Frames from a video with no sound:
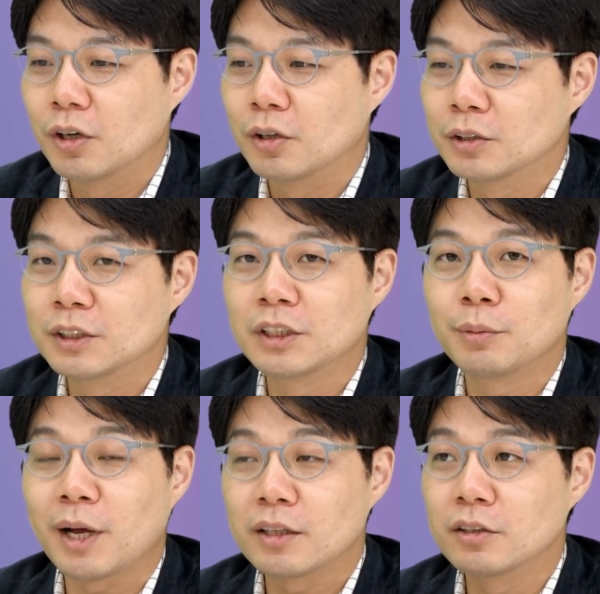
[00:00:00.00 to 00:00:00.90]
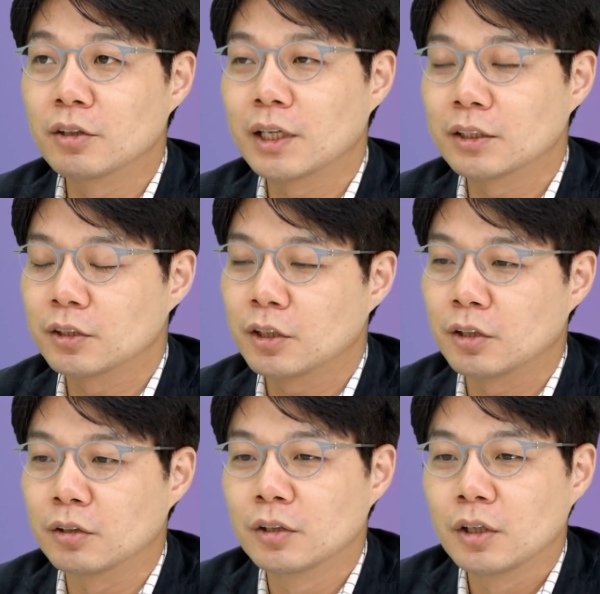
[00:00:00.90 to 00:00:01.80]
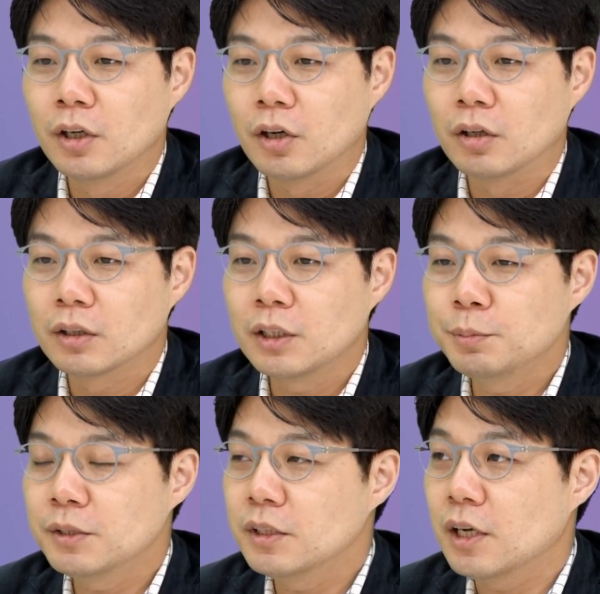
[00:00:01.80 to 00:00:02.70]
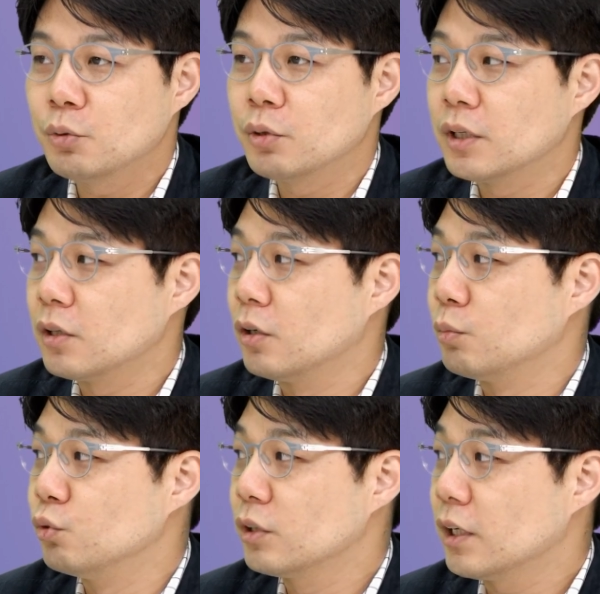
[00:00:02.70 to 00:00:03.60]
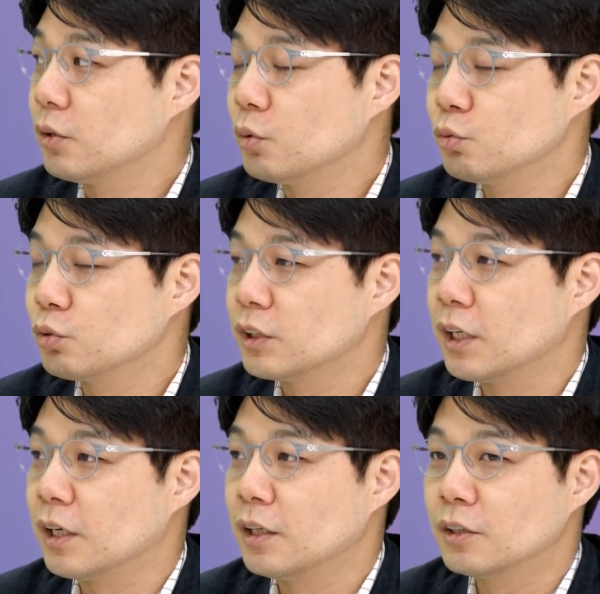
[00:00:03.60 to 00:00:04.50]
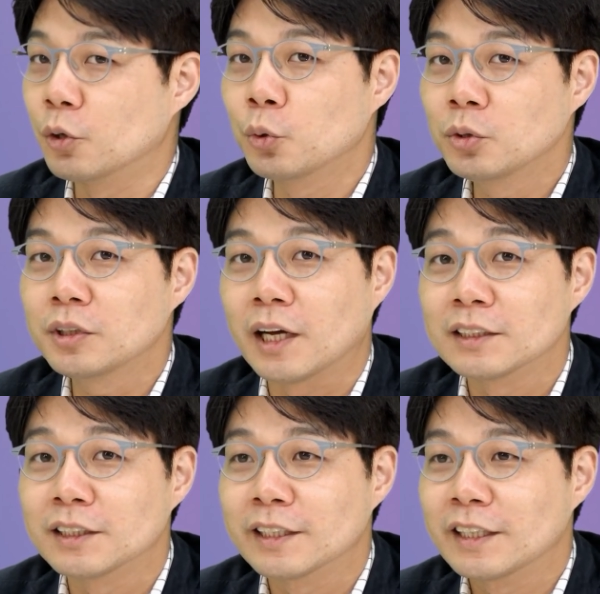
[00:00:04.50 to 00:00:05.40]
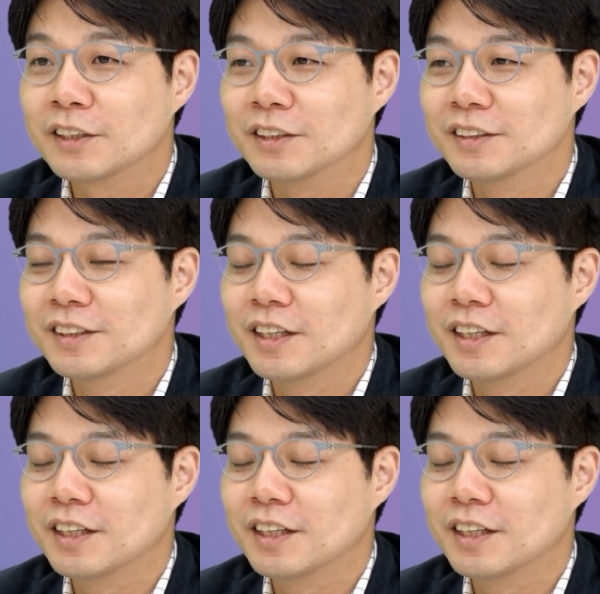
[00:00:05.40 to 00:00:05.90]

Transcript: 어, 지식이 많이 늘어나셔서 어, 팁스라고 해서 물가연동국채 정도는 아시잖아요.